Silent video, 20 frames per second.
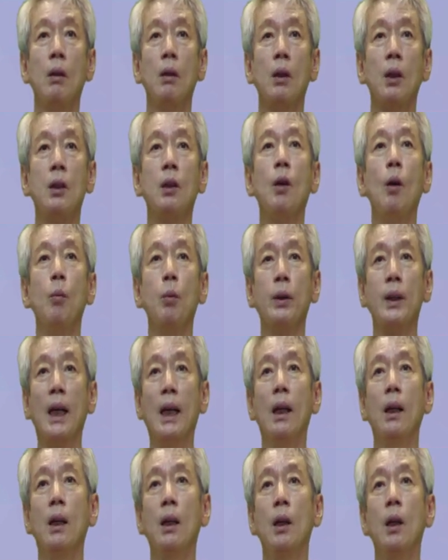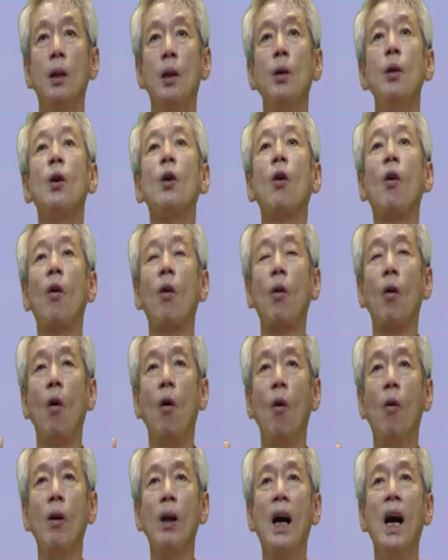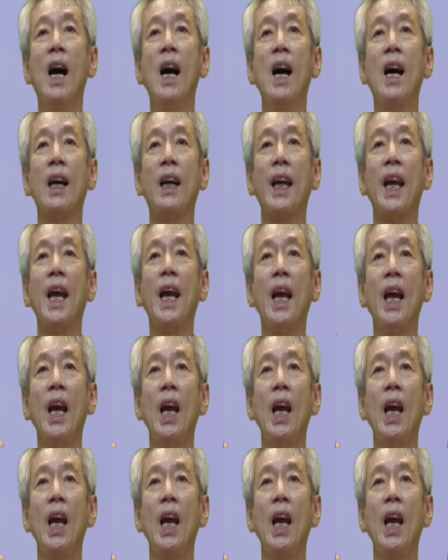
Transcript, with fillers: 그거보다 건강하게,